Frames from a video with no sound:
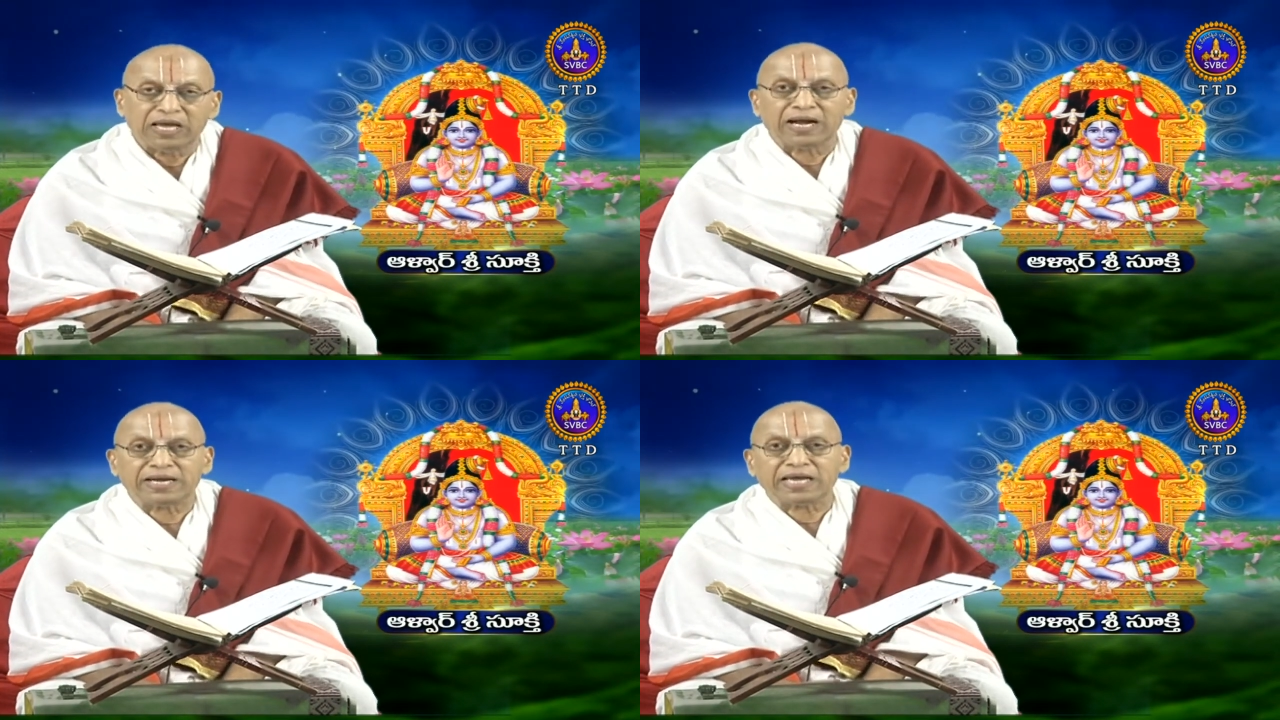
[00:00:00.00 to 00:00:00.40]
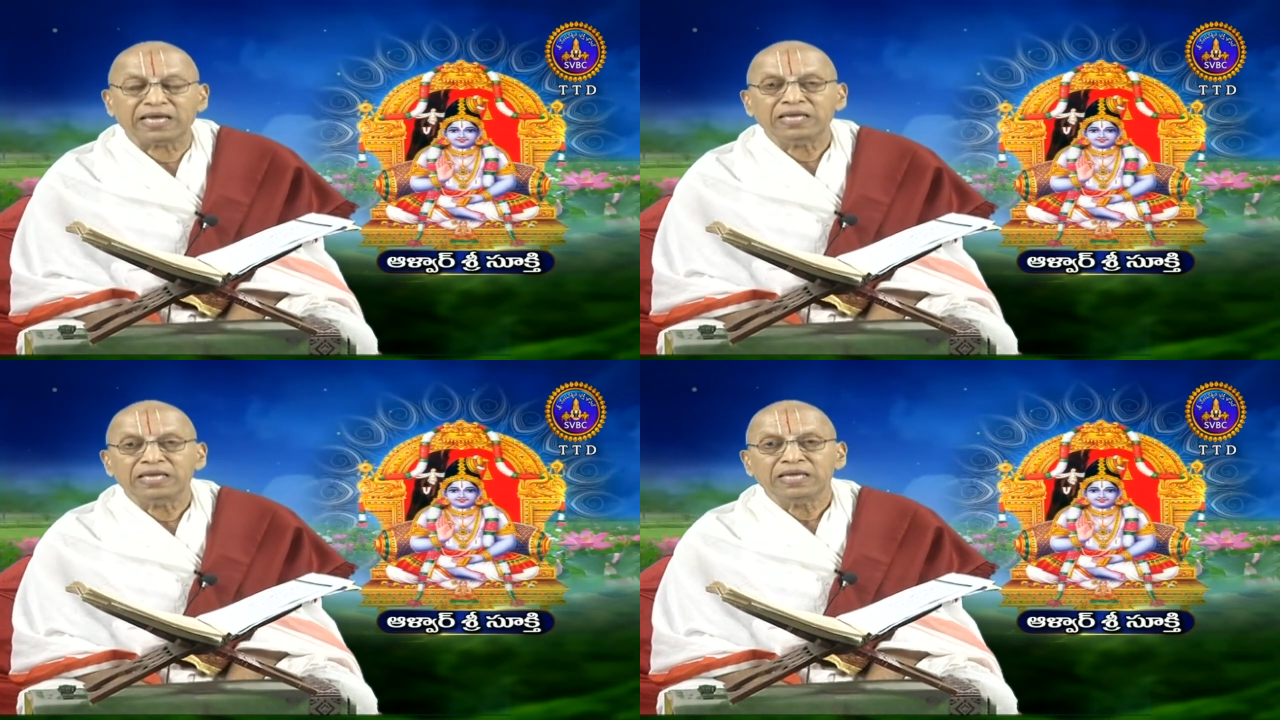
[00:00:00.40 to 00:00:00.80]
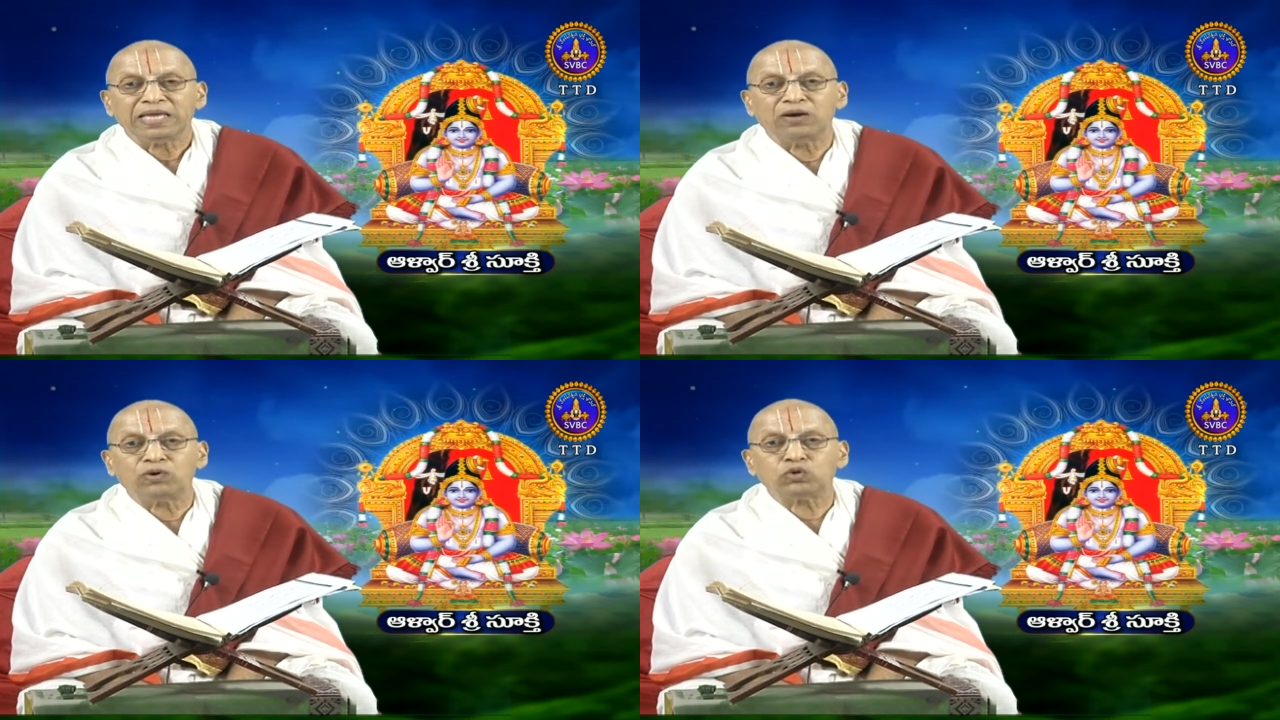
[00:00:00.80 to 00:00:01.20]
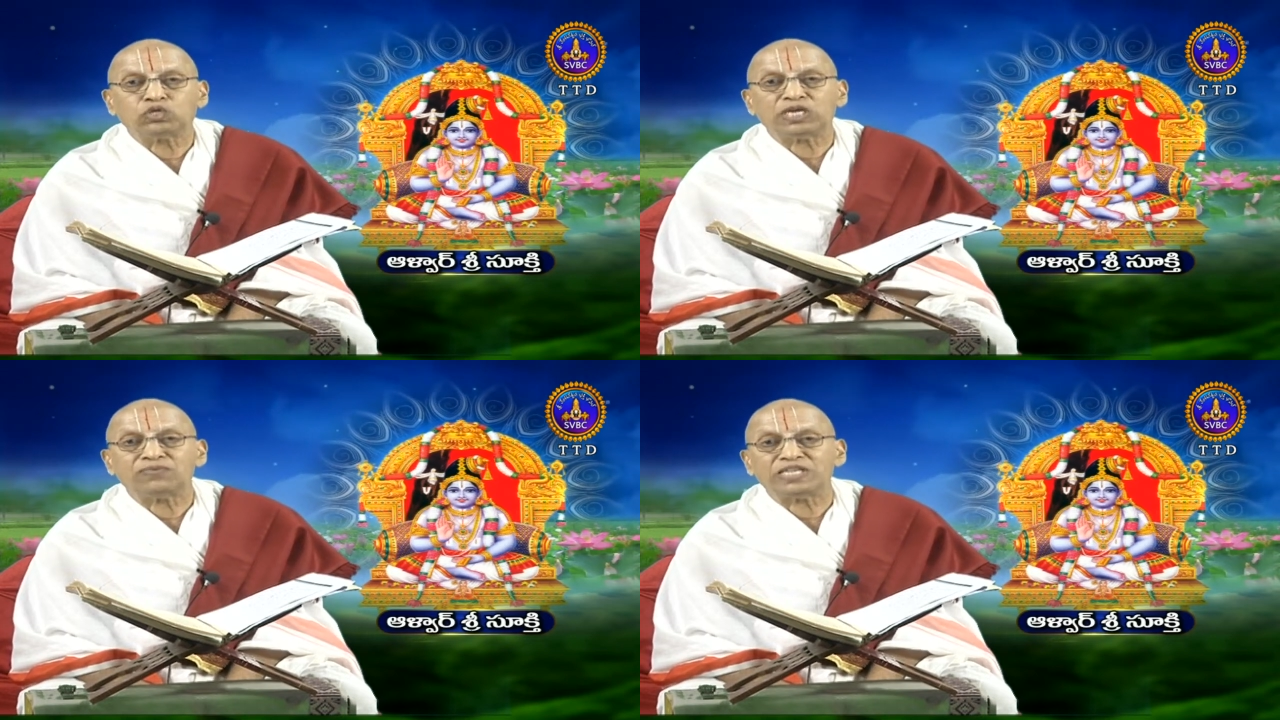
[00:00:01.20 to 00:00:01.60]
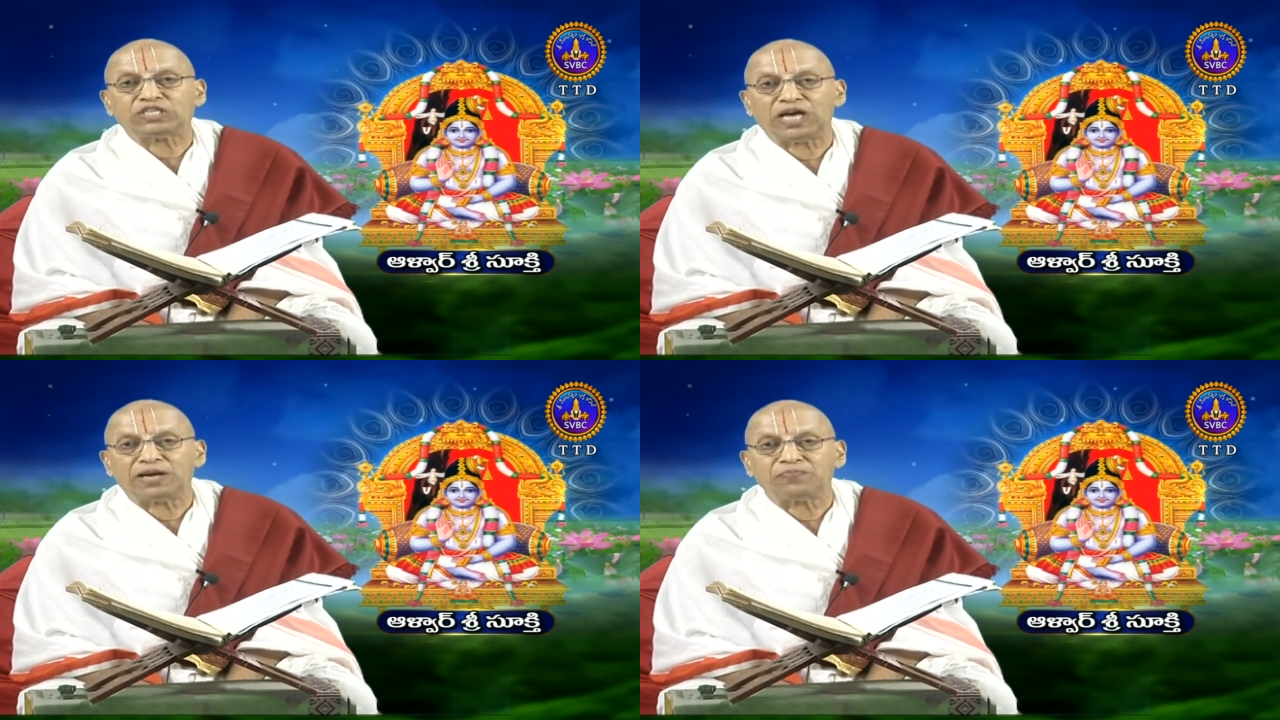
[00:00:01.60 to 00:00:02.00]
అంటే ఏమిటి
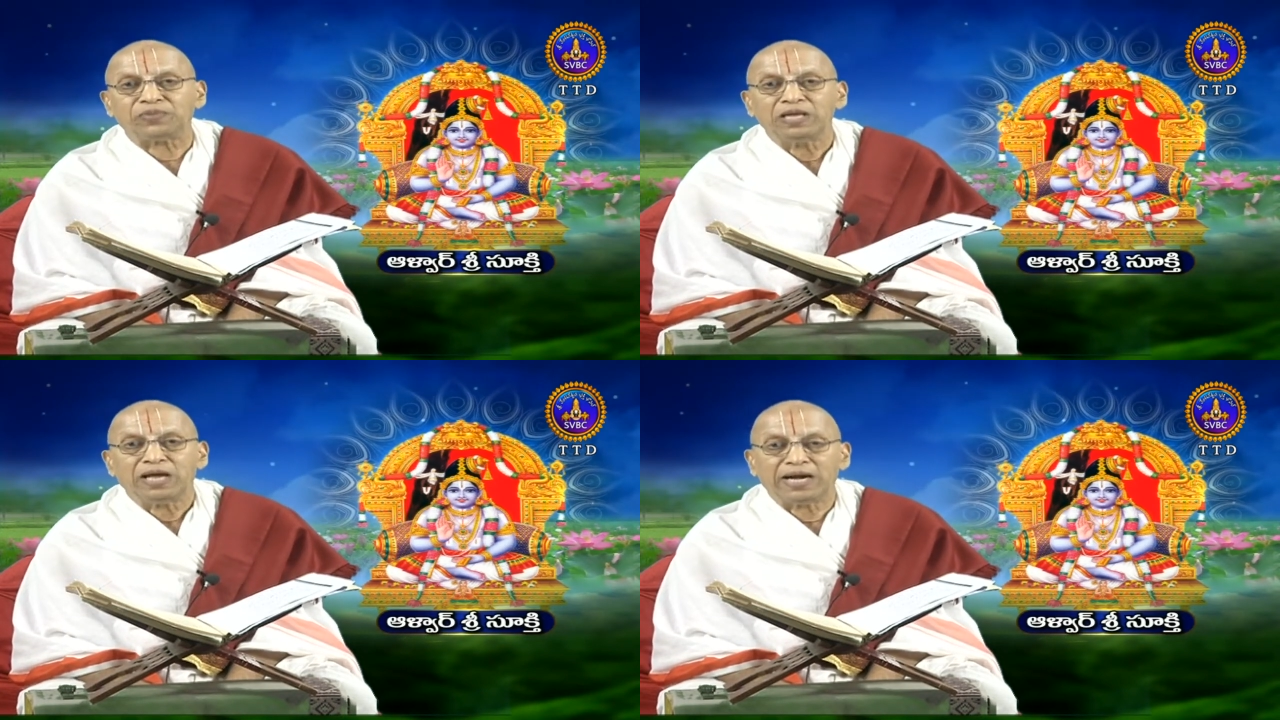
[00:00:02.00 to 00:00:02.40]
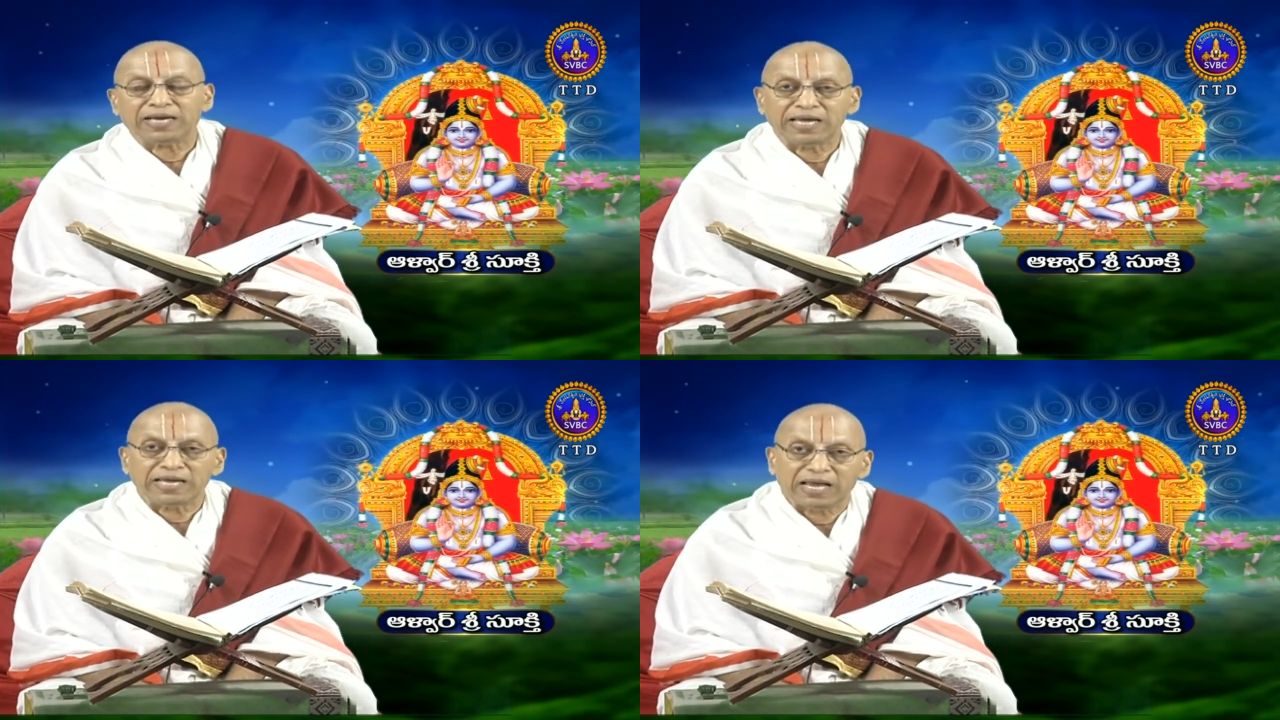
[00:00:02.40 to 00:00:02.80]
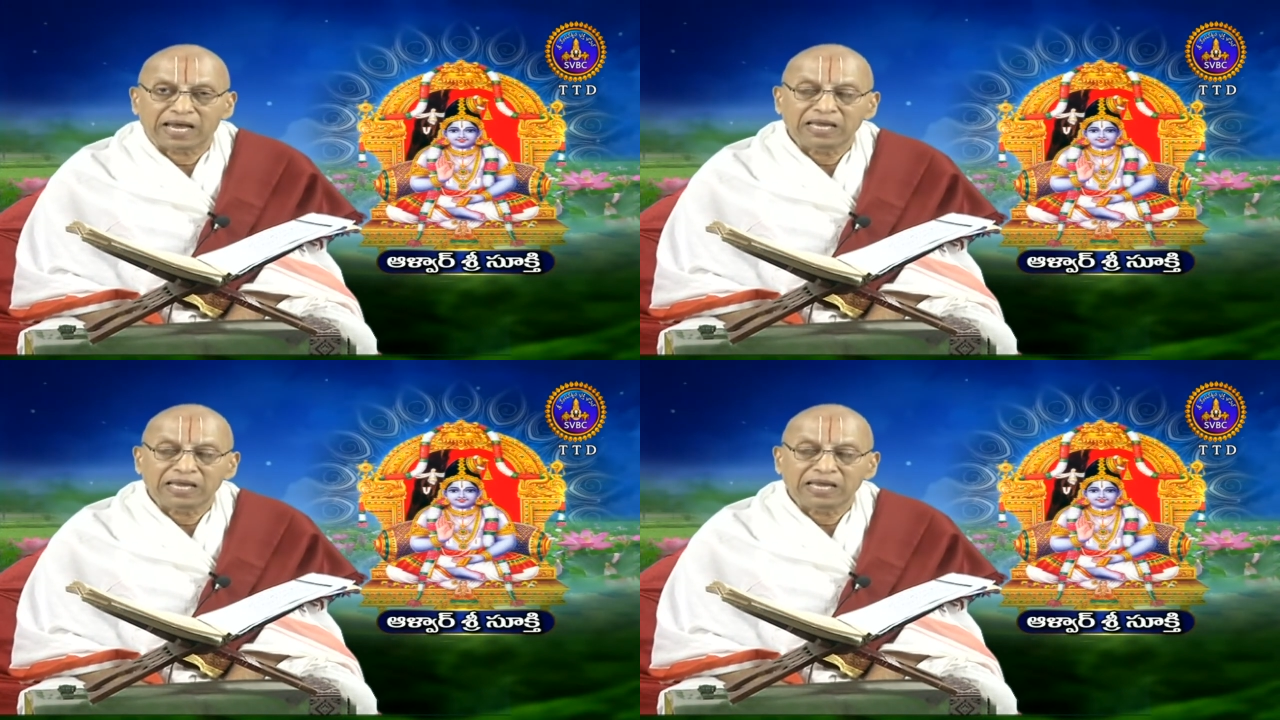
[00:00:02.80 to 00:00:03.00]
ఉజ్జీవించాను అంటే ఈయన